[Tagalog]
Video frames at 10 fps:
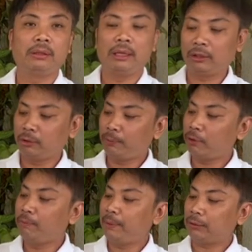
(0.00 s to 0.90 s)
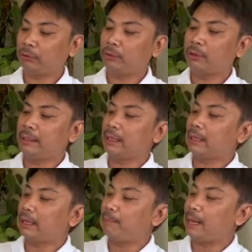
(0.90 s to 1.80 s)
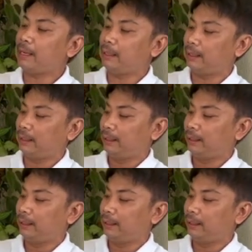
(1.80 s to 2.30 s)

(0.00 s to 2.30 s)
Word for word: Ito po, kumpleto to, ganyang kakapal